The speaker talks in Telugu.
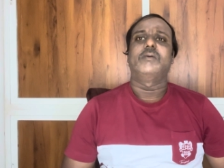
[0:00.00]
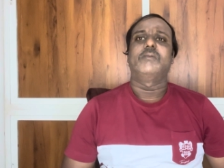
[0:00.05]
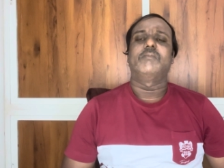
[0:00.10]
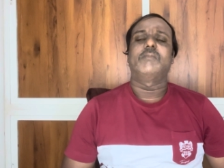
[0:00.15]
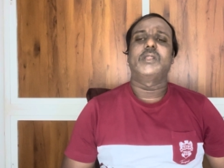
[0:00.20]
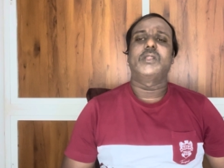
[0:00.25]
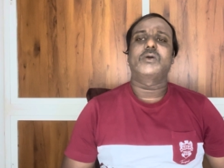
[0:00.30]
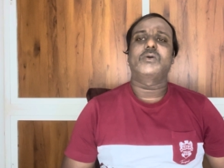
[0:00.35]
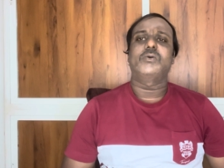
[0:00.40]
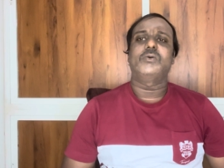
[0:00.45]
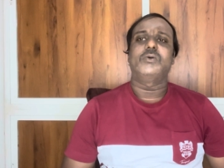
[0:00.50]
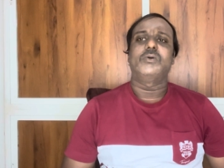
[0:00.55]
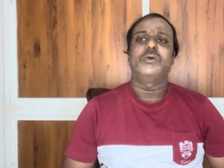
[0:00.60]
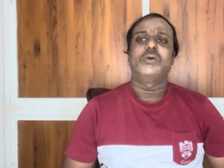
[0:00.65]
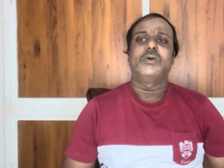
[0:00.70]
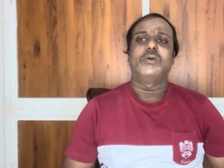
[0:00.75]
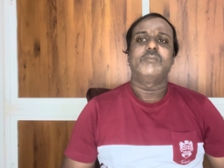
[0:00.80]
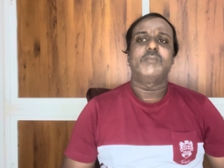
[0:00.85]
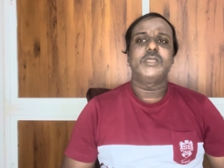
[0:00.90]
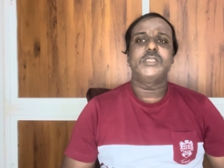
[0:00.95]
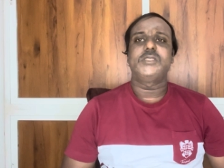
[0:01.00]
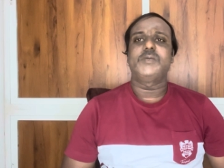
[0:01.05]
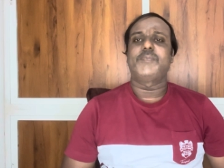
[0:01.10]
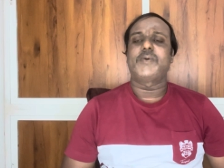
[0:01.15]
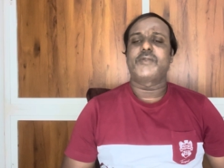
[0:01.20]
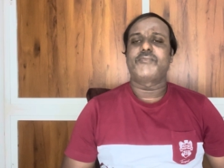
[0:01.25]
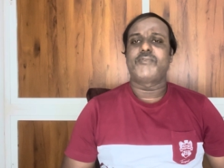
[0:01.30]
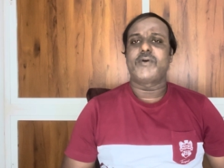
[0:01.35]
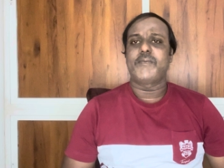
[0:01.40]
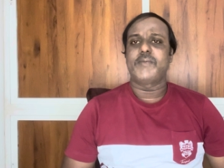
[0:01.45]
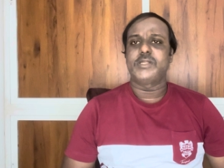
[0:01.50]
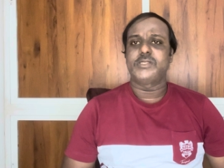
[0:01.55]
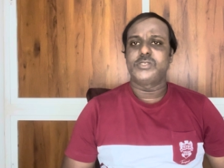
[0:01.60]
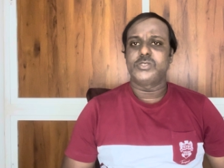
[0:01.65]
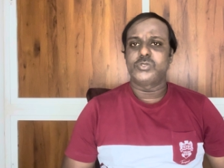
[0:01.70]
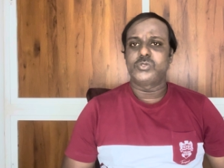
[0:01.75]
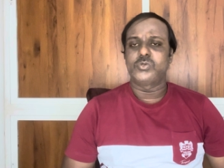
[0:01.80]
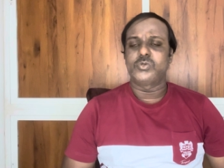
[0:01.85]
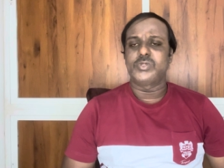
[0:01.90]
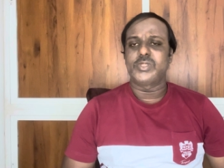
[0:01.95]
మనకు మంచి పర్ఫార్మెన్స్
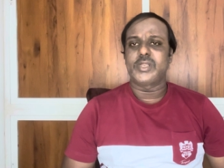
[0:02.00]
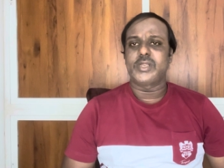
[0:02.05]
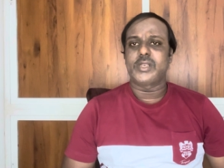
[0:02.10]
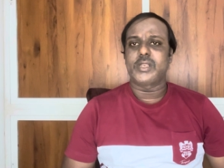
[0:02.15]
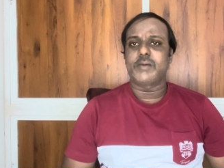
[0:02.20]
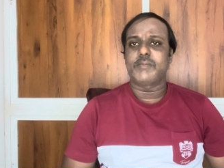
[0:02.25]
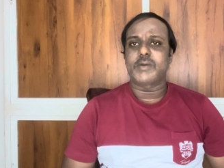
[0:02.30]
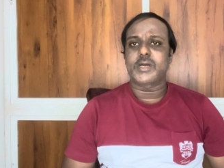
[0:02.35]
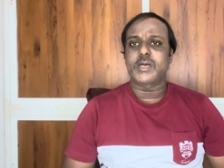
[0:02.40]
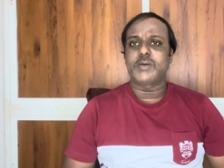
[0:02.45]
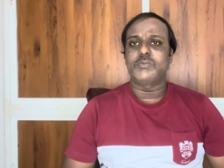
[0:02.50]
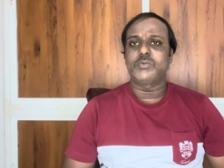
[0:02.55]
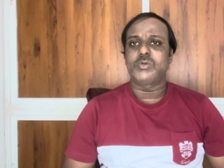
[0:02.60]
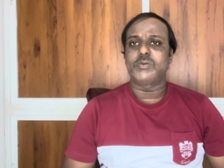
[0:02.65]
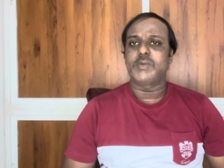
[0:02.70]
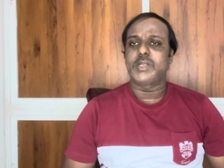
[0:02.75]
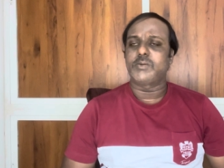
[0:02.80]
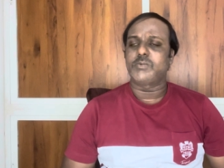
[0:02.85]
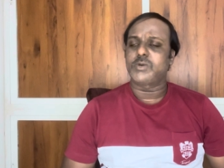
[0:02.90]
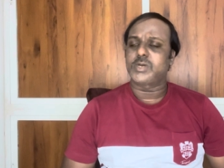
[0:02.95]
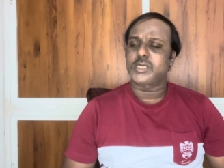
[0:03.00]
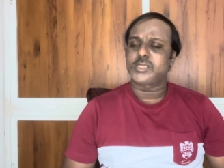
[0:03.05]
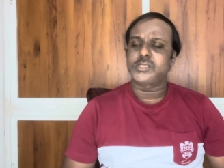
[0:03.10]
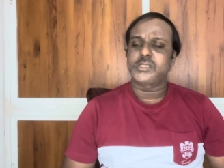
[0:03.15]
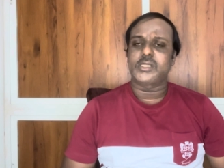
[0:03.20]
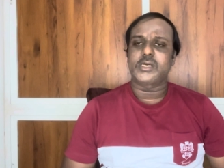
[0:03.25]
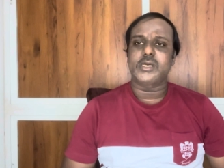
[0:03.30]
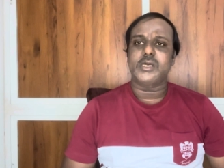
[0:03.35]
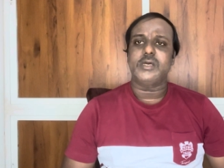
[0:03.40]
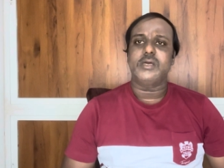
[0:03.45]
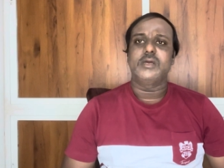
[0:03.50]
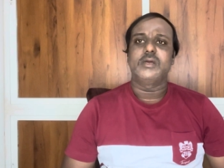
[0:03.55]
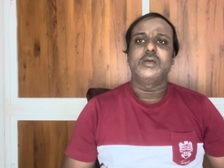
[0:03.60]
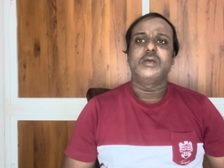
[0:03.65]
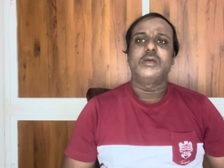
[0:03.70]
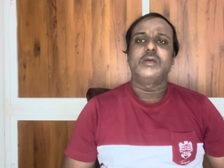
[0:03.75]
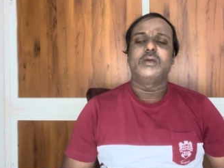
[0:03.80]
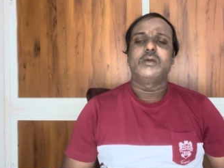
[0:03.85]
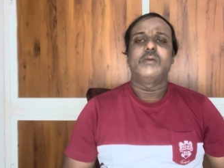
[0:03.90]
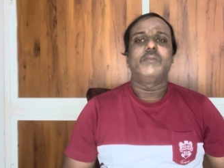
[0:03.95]
ఇస్తుందనే నమ్మకంతో మనం ఖచ్చితంగా
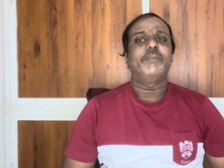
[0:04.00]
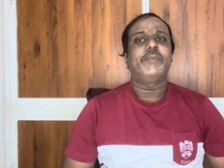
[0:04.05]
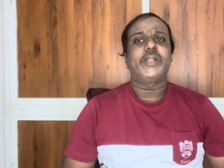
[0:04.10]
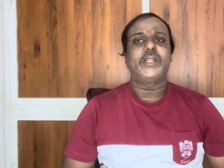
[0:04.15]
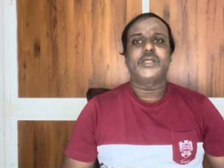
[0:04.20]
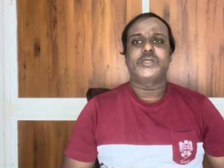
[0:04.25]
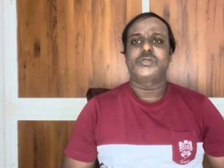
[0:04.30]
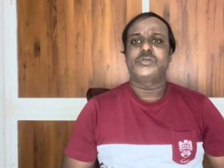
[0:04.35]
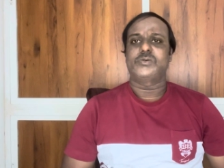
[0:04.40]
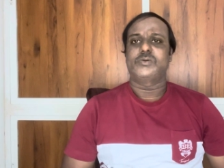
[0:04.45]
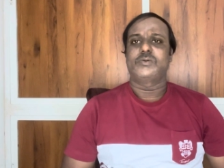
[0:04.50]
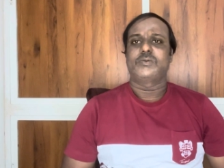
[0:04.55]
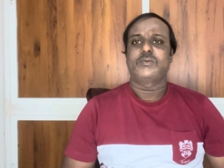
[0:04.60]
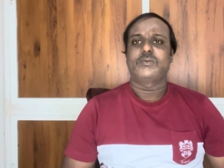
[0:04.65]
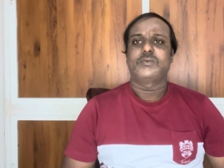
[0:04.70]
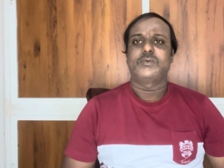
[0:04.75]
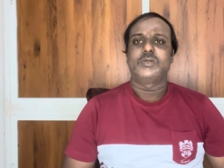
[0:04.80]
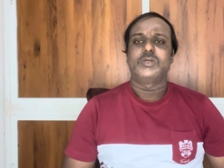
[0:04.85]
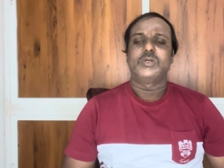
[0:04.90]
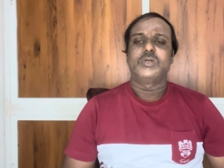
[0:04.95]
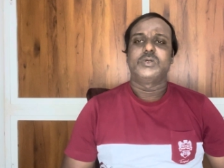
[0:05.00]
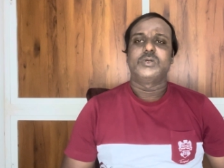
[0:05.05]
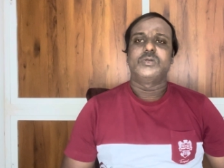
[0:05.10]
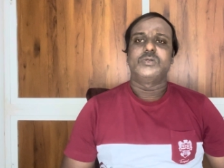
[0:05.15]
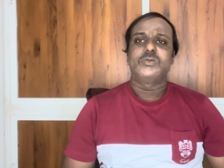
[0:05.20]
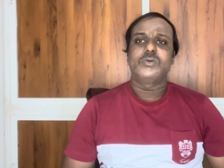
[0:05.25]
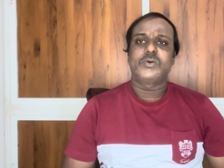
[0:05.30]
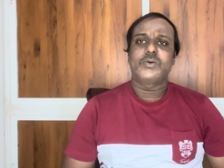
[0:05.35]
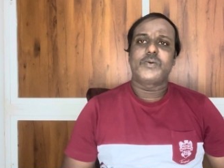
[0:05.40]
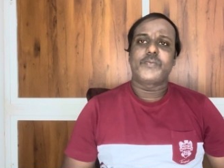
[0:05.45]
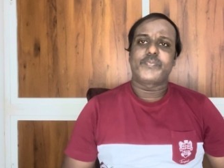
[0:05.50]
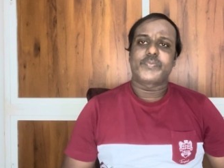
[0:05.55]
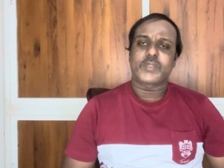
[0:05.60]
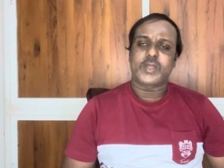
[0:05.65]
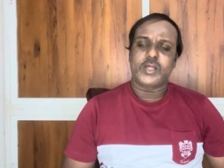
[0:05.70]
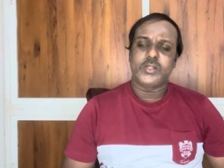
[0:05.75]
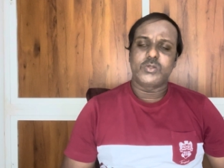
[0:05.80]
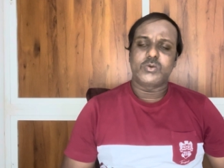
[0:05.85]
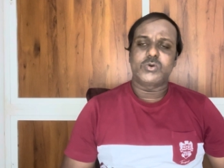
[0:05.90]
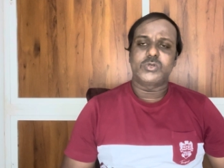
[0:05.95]
పెట్టచ్చు సో
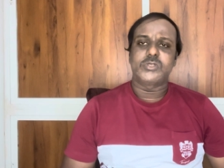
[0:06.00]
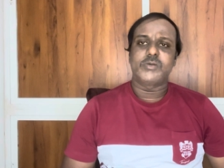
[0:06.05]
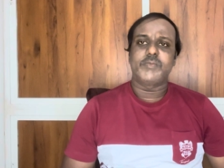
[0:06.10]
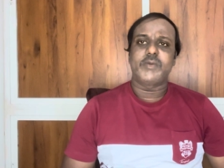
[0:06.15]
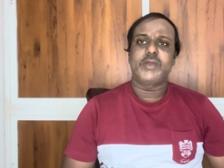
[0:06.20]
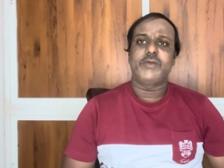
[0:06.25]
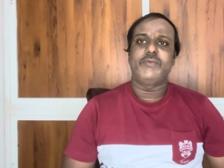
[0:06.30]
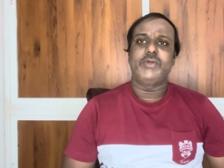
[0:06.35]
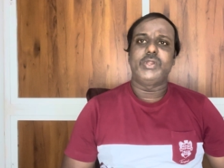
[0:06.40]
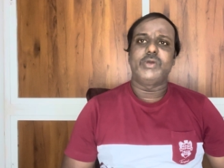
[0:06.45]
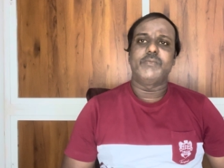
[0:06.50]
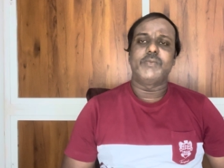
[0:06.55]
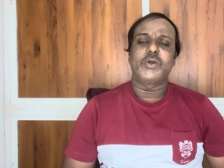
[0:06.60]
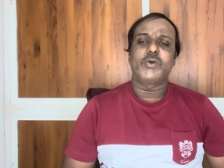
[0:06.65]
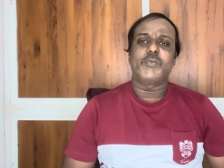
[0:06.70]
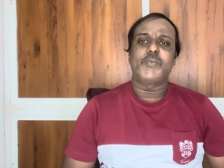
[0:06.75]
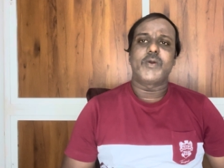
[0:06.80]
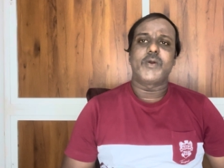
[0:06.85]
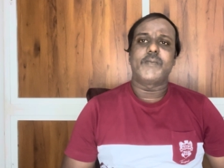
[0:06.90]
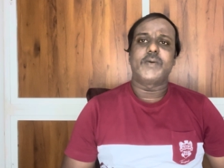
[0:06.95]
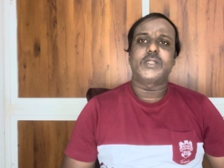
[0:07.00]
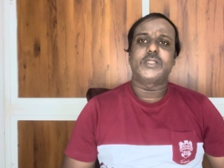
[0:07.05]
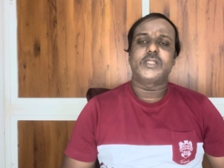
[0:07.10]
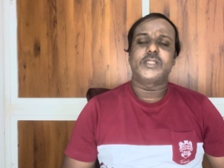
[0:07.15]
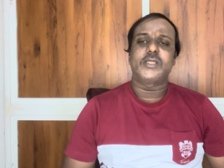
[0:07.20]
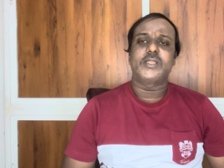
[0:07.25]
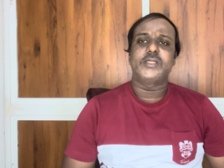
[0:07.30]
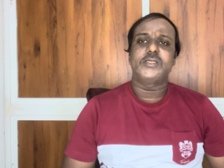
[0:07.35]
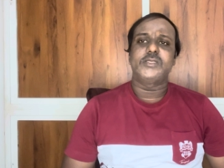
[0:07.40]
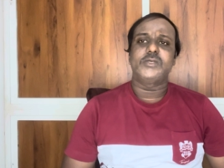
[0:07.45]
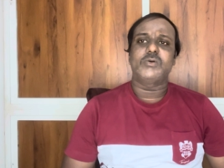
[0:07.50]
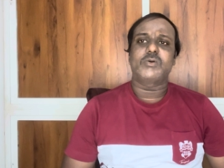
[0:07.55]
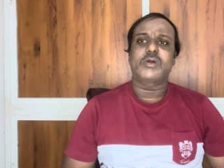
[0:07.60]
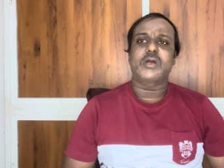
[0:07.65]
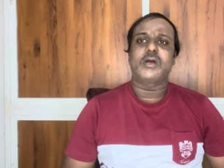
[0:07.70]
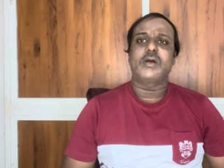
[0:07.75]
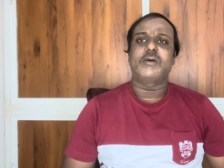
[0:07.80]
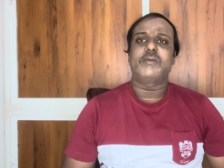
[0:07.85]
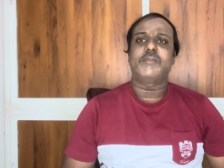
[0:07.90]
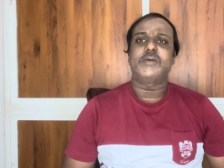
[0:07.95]
అందుకోసమే ఈ వీడియో మీకు ఉపయోగపడుతుంది అనేసి ఒక
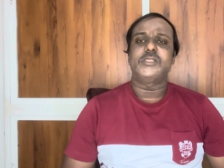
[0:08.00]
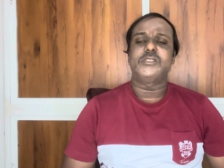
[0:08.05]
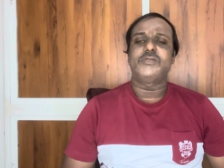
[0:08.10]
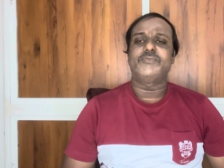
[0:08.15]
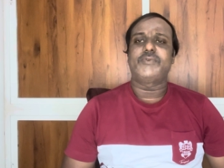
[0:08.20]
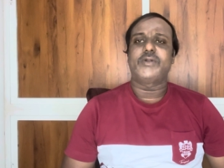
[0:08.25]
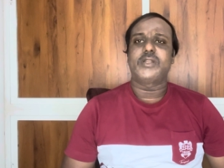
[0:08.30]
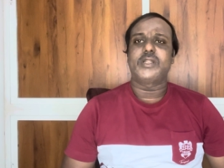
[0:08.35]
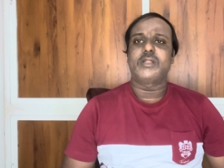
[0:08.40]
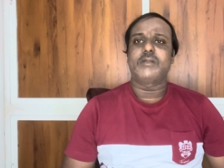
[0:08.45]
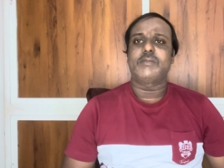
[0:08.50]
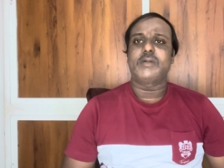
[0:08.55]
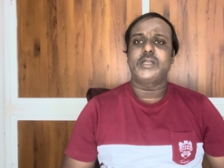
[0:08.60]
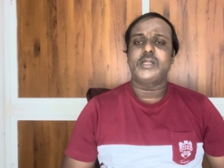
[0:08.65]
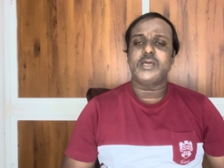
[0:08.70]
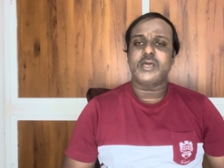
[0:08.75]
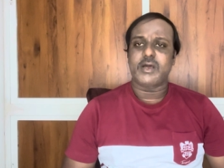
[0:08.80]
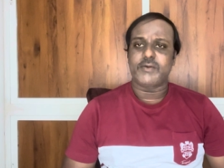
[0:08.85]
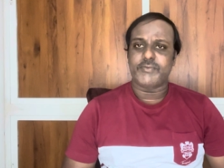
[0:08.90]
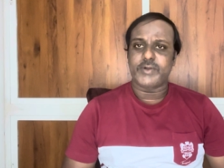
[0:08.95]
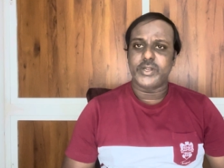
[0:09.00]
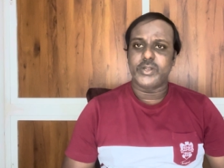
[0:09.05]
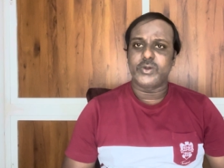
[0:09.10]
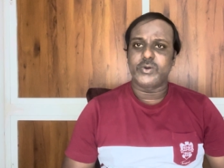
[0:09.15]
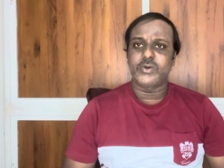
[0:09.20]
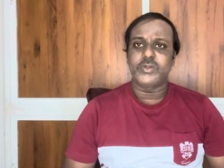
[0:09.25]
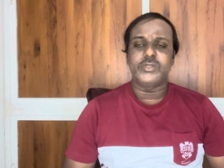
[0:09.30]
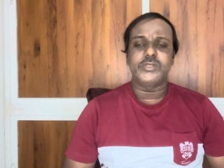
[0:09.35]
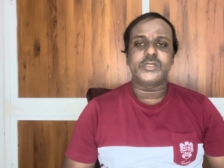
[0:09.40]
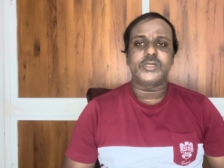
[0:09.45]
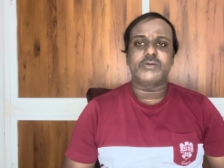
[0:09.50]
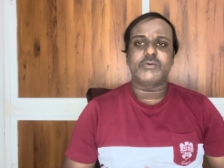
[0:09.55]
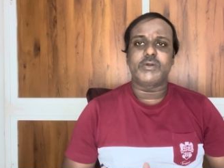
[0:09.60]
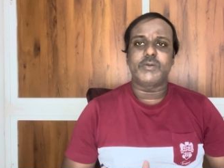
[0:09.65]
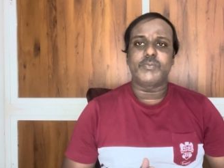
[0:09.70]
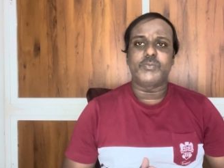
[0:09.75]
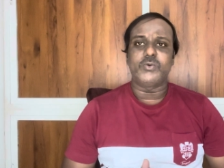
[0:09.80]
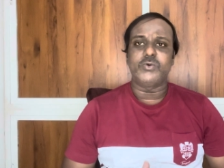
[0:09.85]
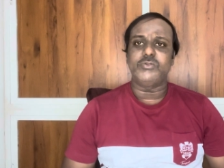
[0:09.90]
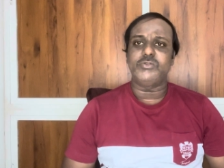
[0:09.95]
మంచి ఫండ్ అనమాట ఆ ఫండ్ గురించినటువంటి
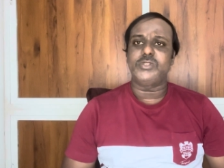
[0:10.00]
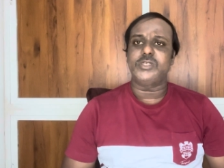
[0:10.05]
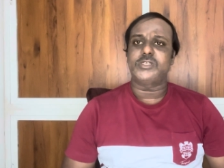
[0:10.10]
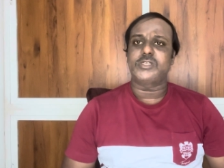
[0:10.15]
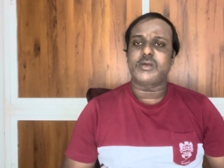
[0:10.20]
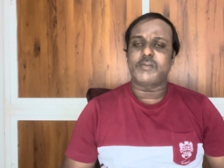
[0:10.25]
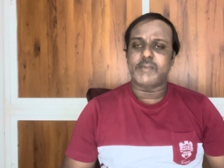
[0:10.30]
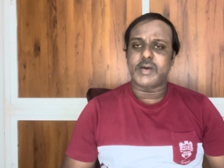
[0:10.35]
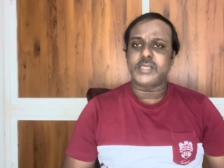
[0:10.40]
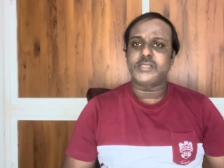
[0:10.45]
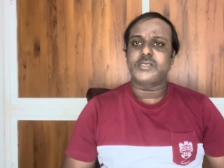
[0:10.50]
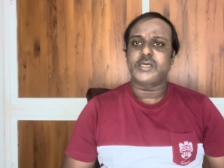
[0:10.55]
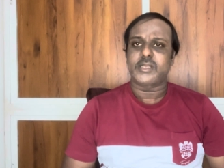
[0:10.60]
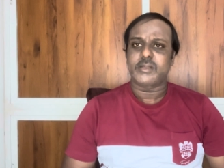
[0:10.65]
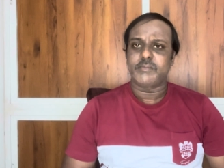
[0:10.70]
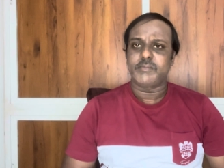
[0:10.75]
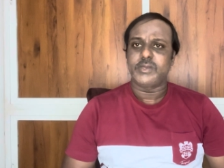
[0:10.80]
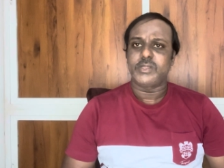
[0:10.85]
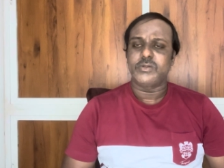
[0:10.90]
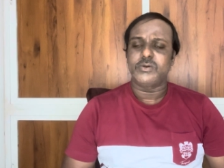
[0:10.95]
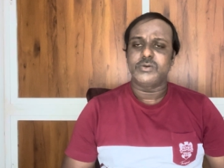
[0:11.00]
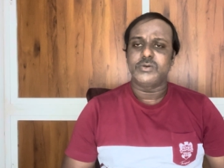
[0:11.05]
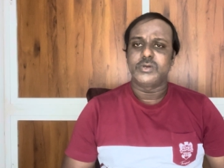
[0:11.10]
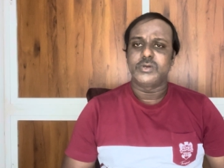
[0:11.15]
పూర్తి సమాచారం మీరు